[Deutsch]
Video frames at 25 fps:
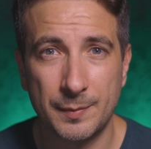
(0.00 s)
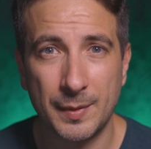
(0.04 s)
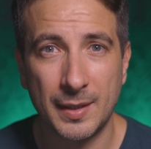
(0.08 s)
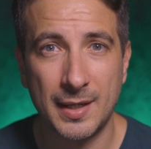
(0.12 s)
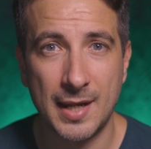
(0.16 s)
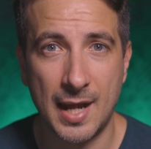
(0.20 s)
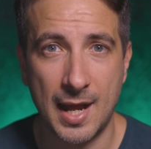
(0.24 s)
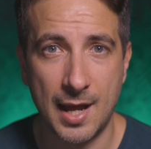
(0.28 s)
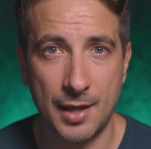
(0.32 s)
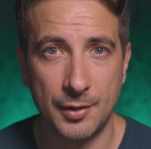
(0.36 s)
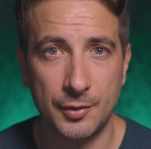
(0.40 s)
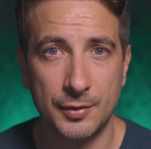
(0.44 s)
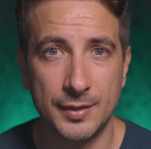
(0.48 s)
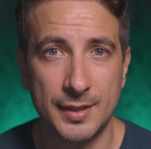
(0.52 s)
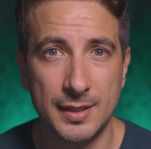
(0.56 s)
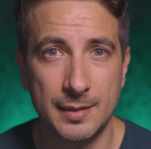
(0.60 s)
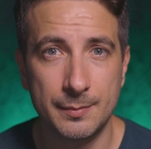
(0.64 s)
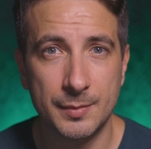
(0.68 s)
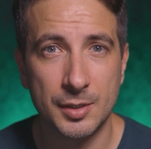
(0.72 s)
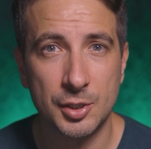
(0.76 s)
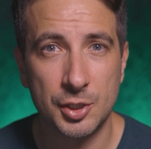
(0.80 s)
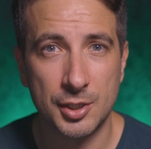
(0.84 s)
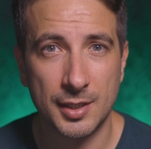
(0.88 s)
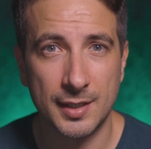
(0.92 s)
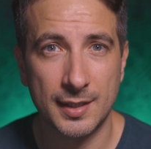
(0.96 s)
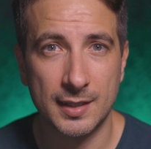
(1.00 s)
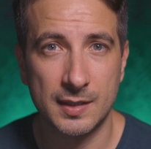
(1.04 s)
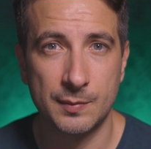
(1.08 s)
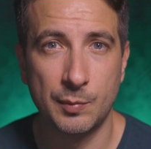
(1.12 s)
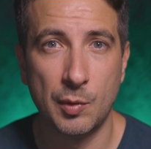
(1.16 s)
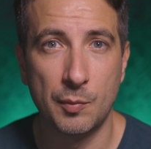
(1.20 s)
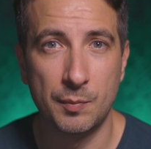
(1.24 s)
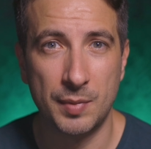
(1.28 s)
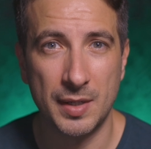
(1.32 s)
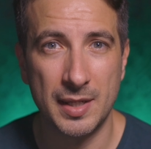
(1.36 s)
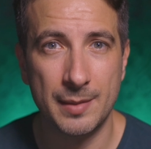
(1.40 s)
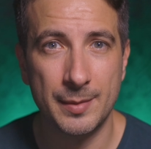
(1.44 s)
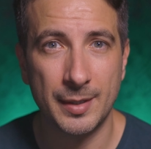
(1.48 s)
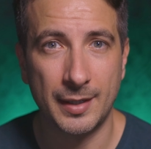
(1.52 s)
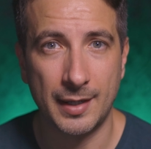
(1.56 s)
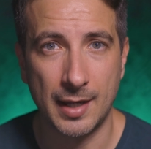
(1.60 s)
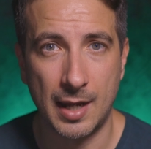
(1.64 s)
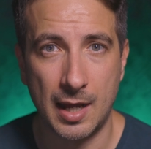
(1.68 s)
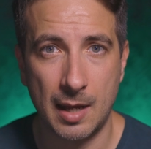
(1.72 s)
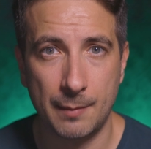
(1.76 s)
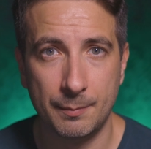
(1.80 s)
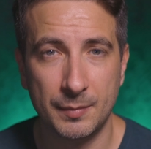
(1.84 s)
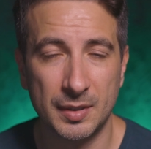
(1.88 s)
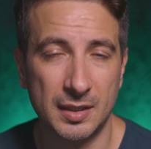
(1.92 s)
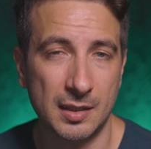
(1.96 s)
es bei Canon Imager jetzt Probleme
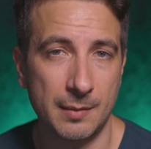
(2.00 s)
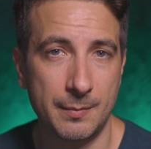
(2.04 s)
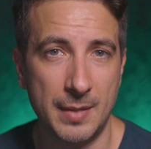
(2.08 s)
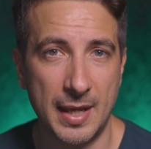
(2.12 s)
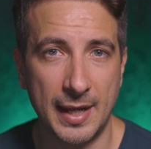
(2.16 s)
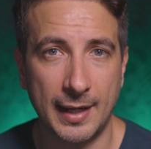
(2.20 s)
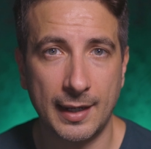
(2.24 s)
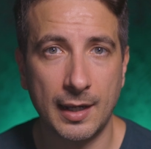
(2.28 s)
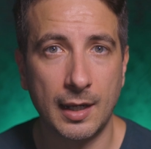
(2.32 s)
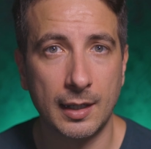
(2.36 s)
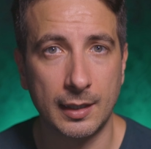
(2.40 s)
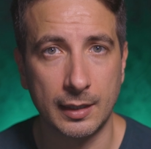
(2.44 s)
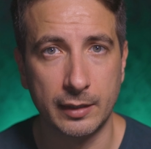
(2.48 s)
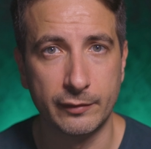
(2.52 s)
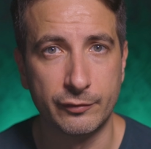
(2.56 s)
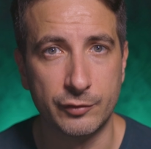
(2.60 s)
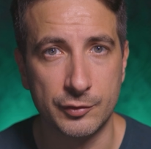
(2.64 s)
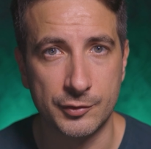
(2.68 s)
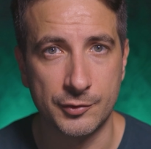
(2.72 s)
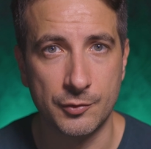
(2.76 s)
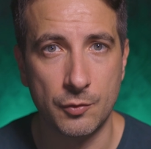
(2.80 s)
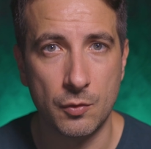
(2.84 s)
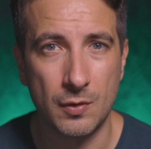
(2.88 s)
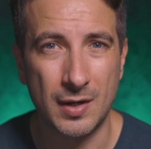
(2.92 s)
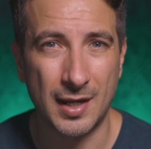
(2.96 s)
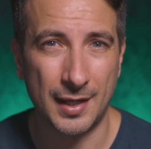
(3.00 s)
gab mit dem Hackangriff und so,